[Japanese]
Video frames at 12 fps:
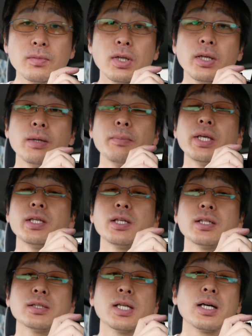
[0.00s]
えー、
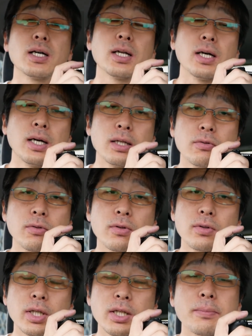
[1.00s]
メイキーさんからあ
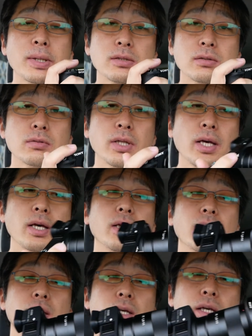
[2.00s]
の出てますので、
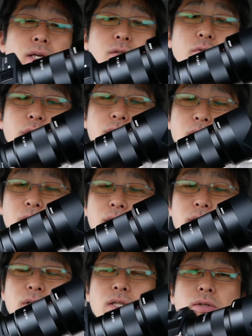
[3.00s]
えー、その辺使っ
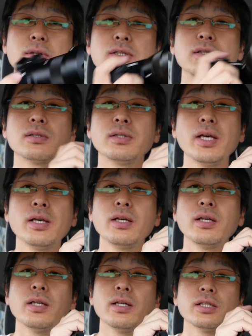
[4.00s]
ている方はね、
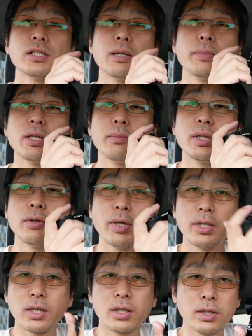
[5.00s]
えー、調べてみて
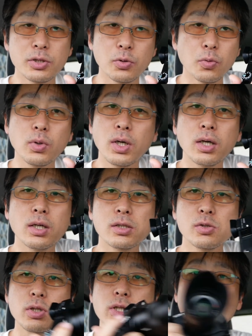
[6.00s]
はいかがでしょうか。
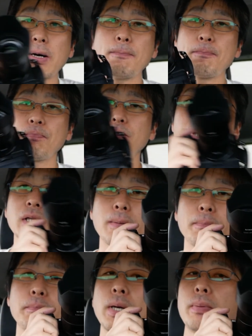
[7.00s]
それではま
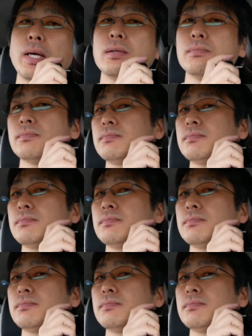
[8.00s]
た、バイバイ。